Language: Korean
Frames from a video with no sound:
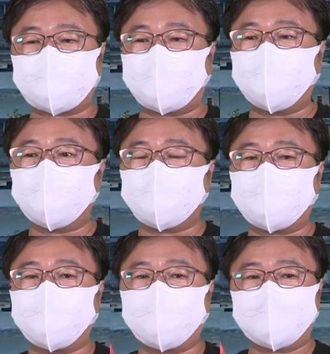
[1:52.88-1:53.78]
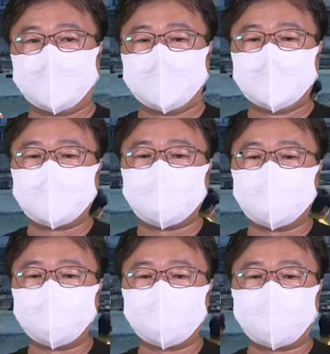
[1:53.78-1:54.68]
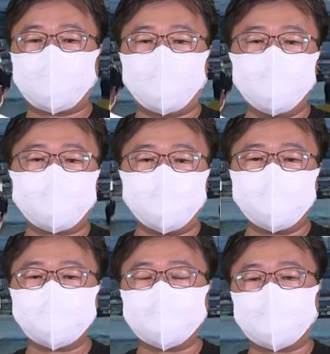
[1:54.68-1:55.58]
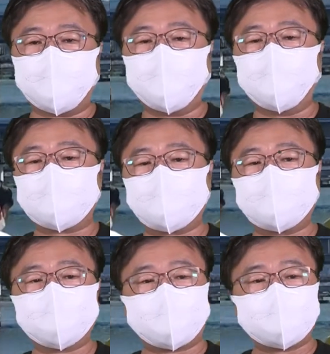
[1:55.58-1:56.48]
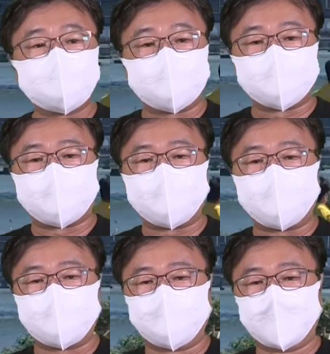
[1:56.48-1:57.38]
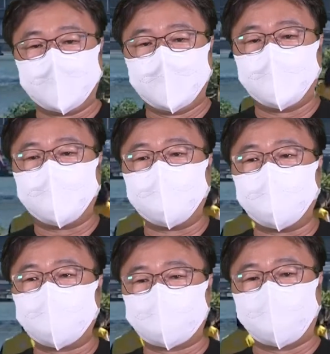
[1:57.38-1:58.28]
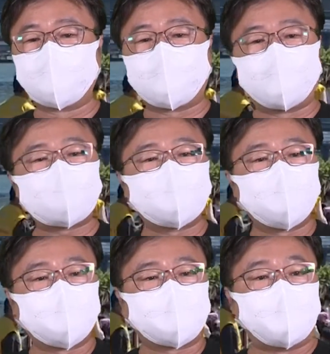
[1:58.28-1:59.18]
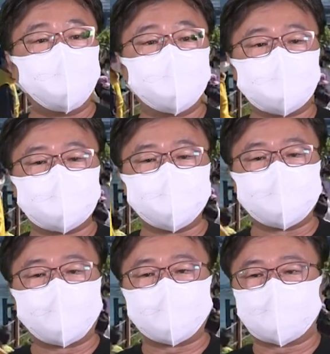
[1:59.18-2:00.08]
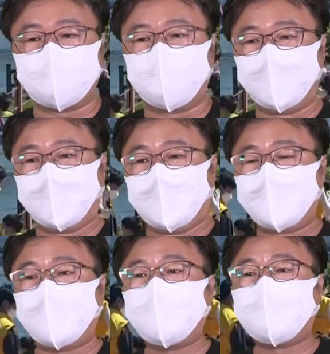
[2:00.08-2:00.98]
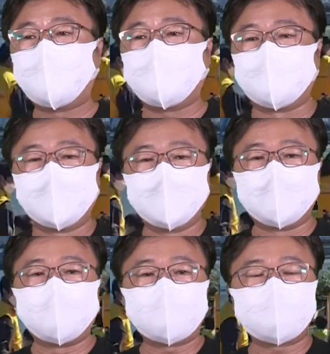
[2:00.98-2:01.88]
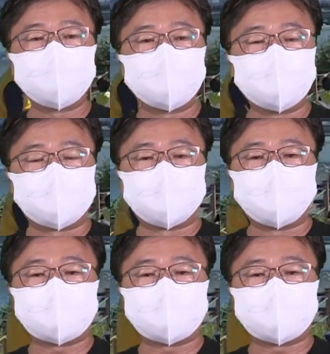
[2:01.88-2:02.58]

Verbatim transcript: 다녔는데요. 지금은 다 거의 거두어졌고 지금 대전천만 어, 자동차가 하상도로 달리고 있습니다. 그래서 빨리 이 하천을 이